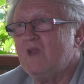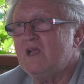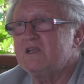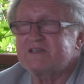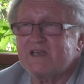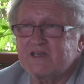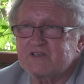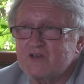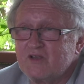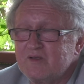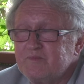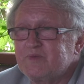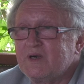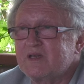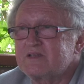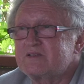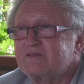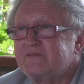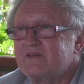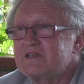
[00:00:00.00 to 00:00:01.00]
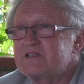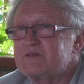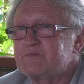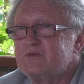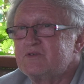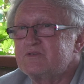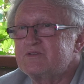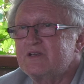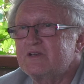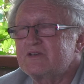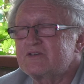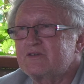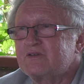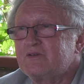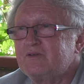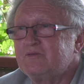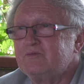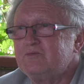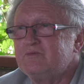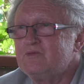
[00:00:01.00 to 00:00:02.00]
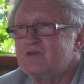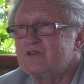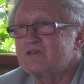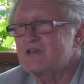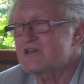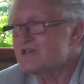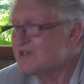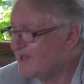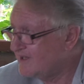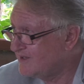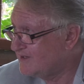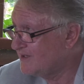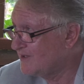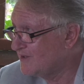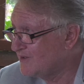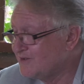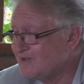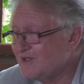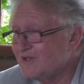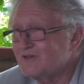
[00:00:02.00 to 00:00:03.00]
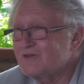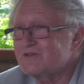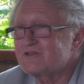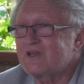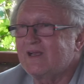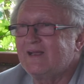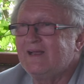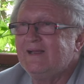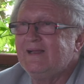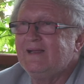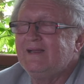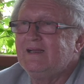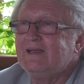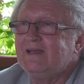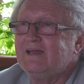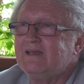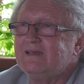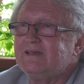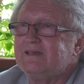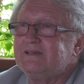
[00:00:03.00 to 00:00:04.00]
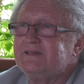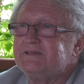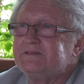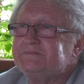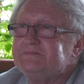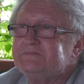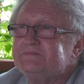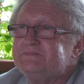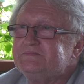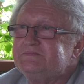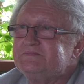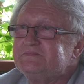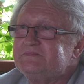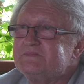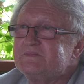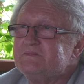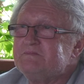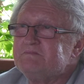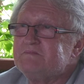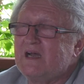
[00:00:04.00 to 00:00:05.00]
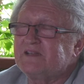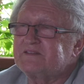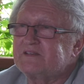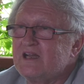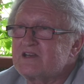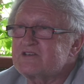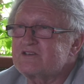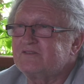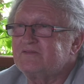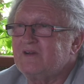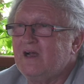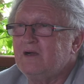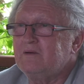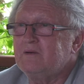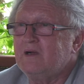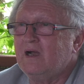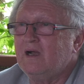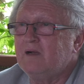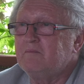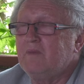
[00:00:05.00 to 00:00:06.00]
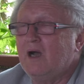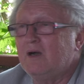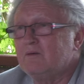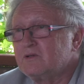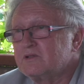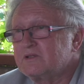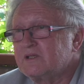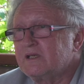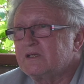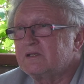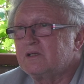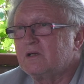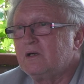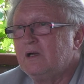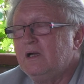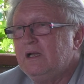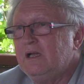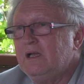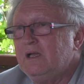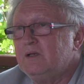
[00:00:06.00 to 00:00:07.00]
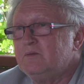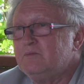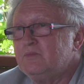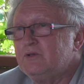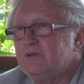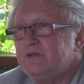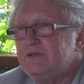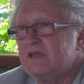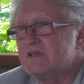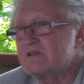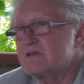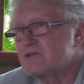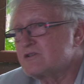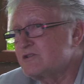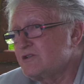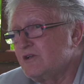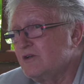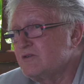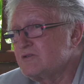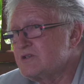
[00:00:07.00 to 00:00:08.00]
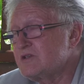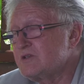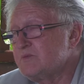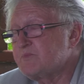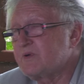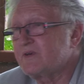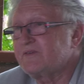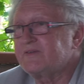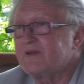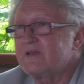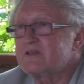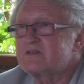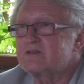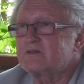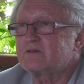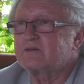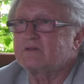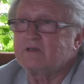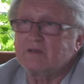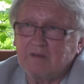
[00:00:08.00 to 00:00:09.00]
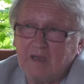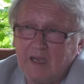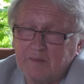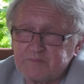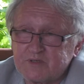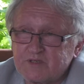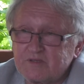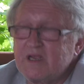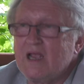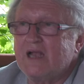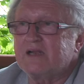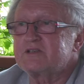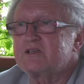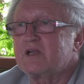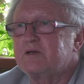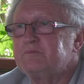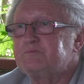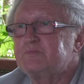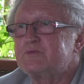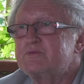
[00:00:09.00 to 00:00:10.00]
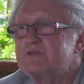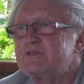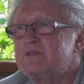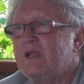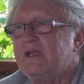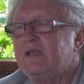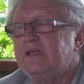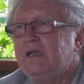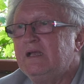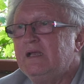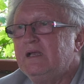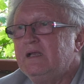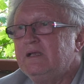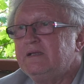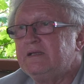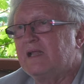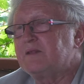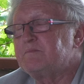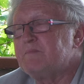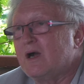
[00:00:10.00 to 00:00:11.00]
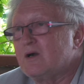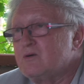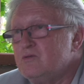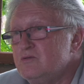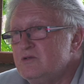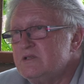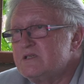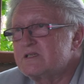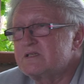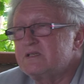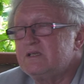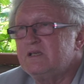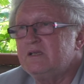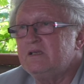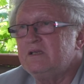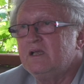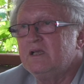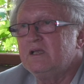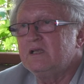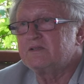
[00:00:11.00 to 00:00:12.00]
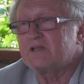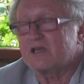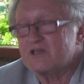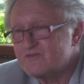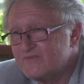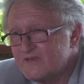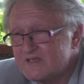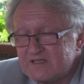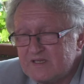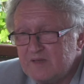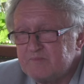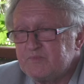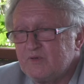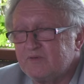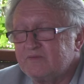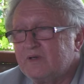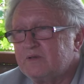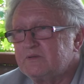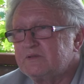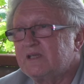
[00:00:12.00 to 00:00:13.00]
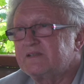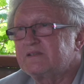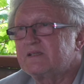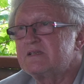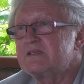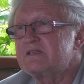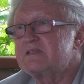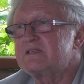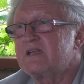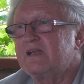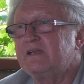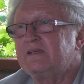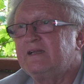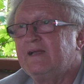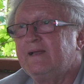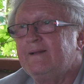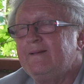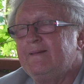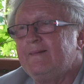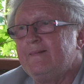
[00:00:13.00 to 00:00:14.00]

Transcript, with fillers: zacząłem pracować z młodzieżą. Młodzież chętnie do tego się y, angażowała. Mało tego, mój nieżyjący profesor, a przyjaciel później, Jan Machulski, też występował na tej scenie.